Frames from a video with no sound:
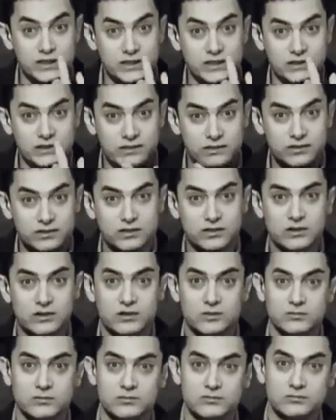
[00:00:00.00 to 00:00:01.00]
पे देखिए
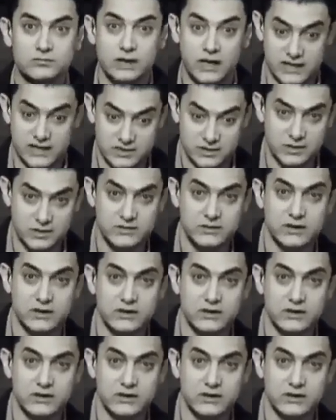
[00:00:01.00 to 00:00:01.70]
मलाई जमी